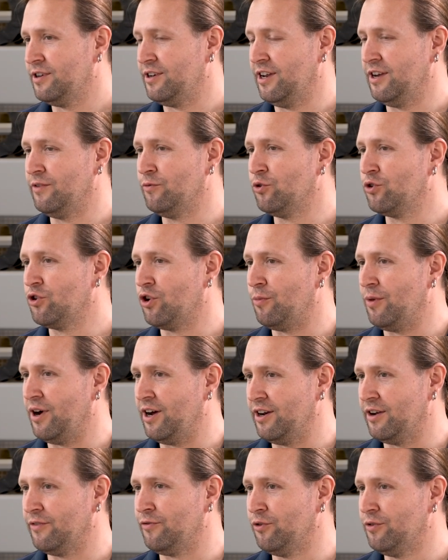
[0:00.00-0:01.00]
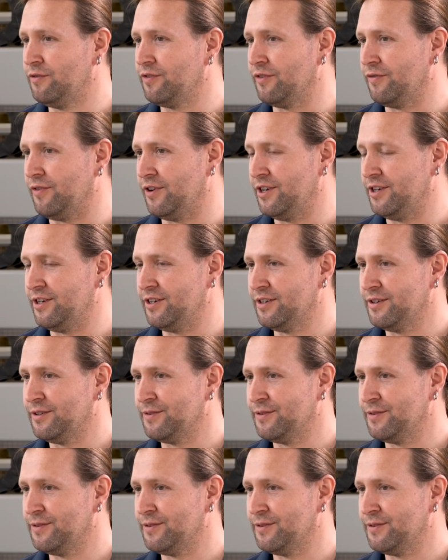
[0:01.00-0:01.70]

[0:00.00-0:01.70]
den Wood Commander 5 gefallen?